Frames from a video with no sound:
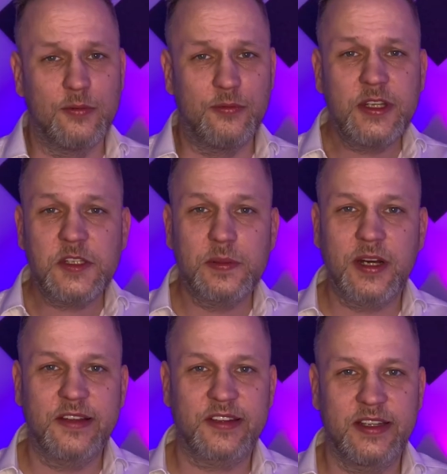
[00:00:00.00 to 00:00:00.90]
Wie ich
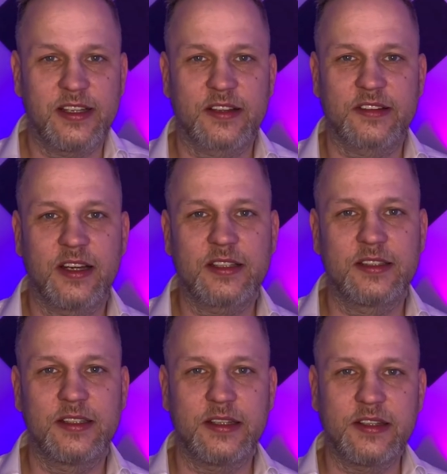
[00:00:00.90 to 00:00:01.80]
bereits eingangs sagte,
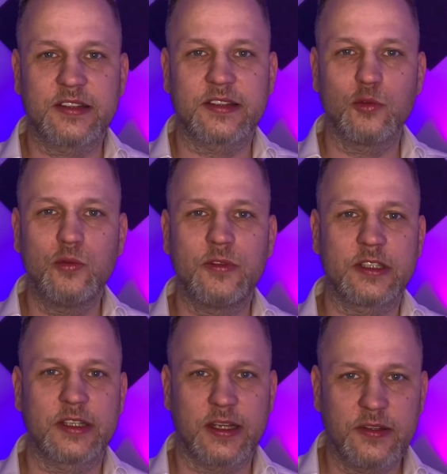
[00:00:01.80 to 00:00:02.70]
ist Uwe
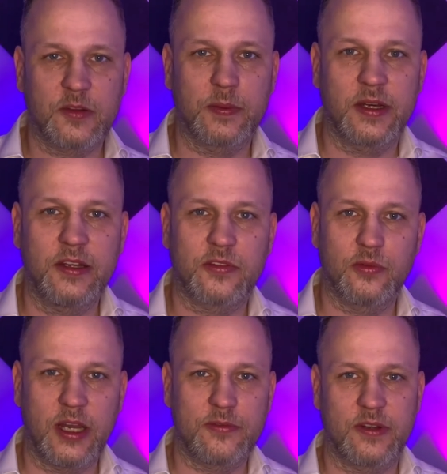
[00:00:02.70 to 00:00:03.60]
Kranz bereits
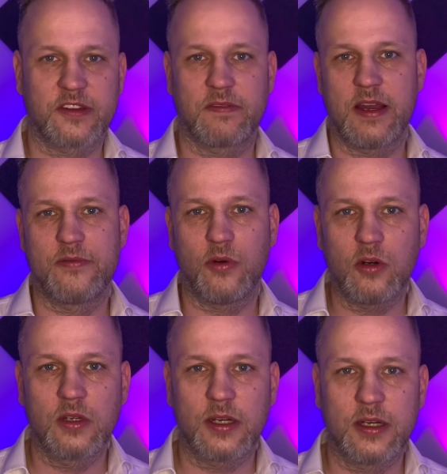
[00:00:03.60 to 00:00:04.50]
vor etwa zwei
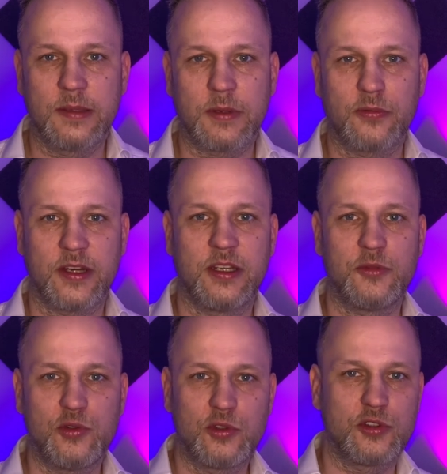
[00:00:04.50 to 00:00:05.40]
Wochen ähm, auf einem
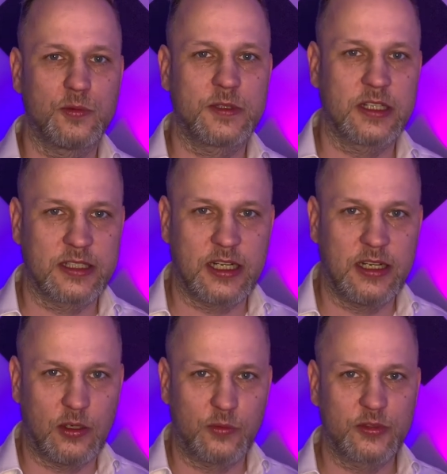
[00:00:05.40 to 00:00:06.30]

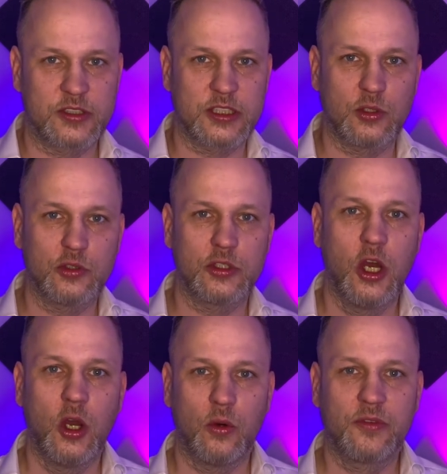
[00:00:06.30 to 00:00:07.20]
YouTube-Kanal aufgetaucht
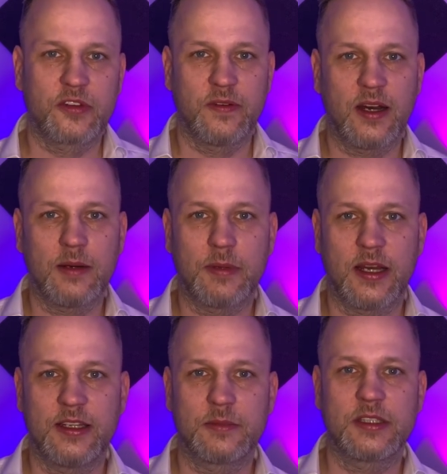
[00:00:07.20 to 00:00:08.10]
und zwar bei
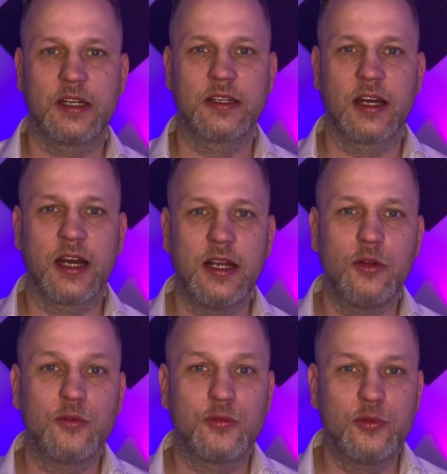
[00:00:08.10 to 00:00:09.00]
einem Kanal
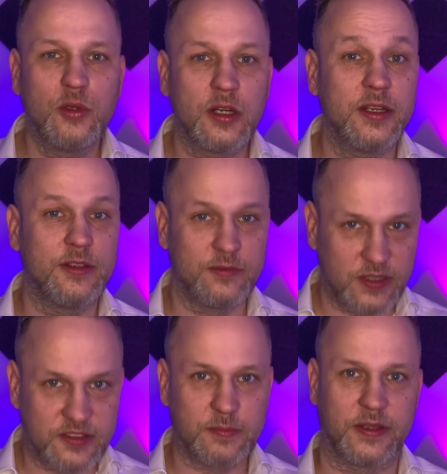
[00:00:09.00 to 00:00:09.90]
für
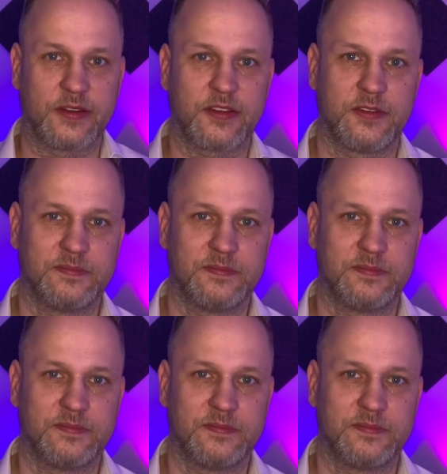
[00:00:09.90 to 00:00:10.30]
Investments.